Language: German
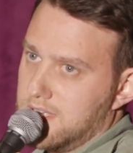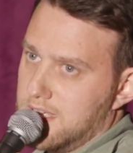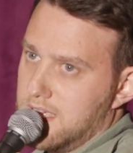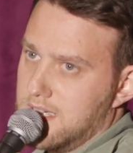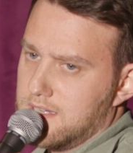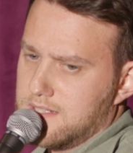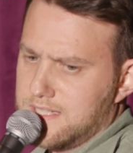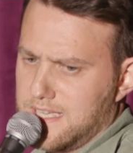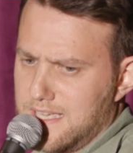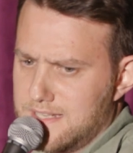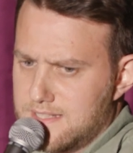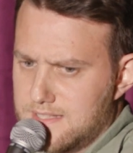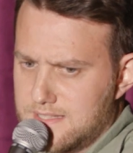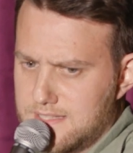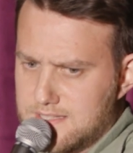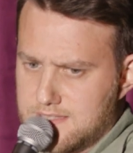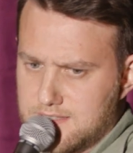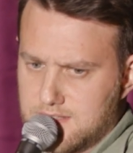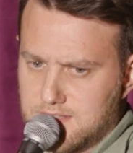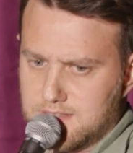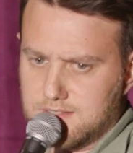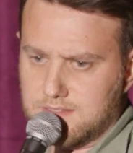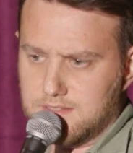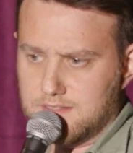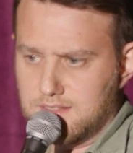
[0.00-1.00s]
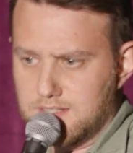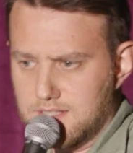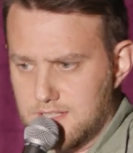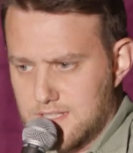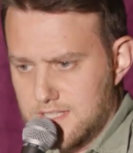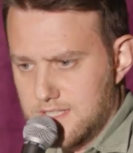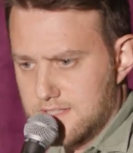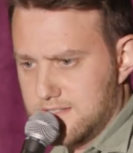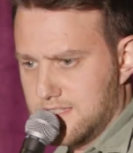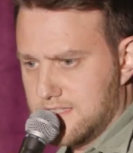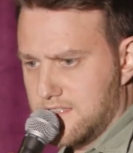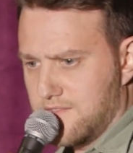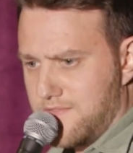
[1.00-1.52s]
Ja, und kennt ihr diese,
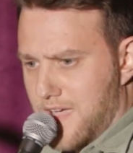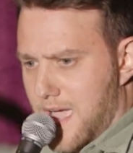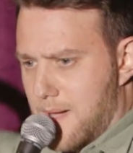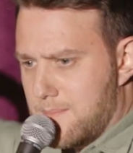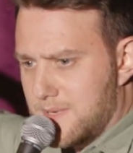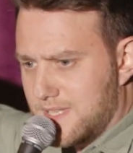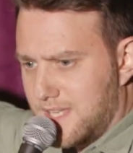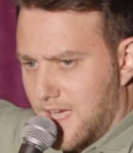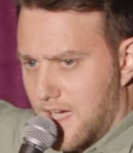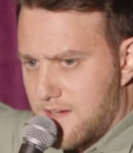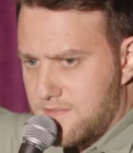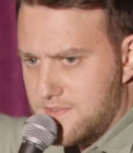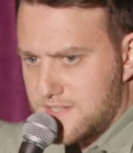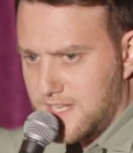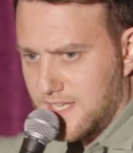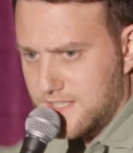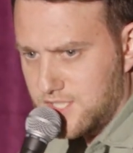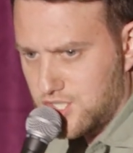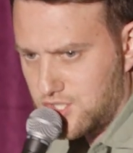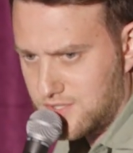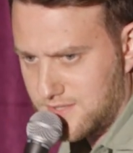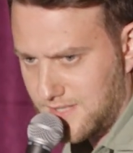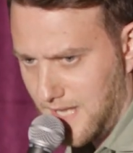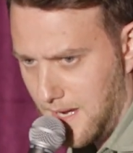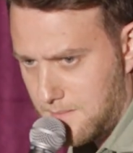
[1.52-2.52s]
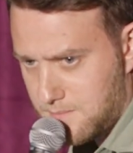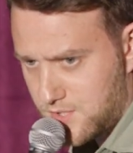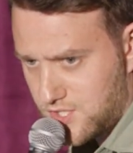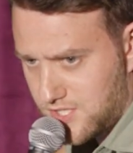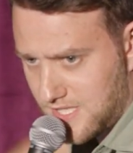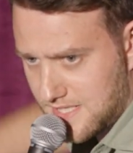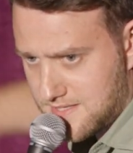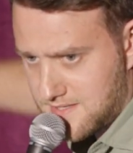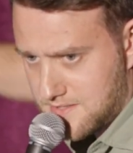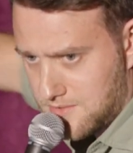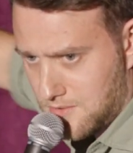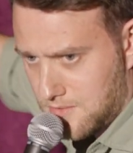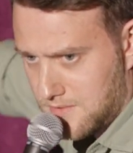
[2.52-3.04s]
äh, diese Werbetafeln an
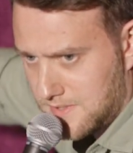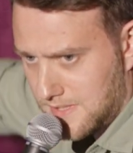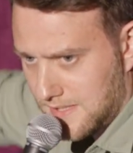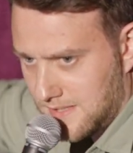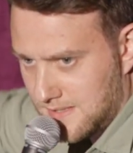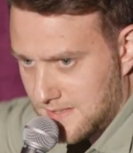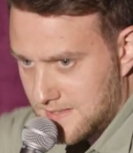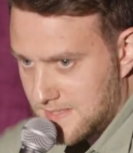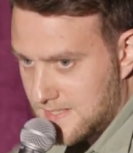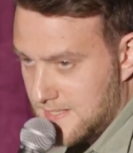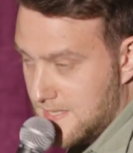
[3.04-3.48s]
Tramstationen, ja?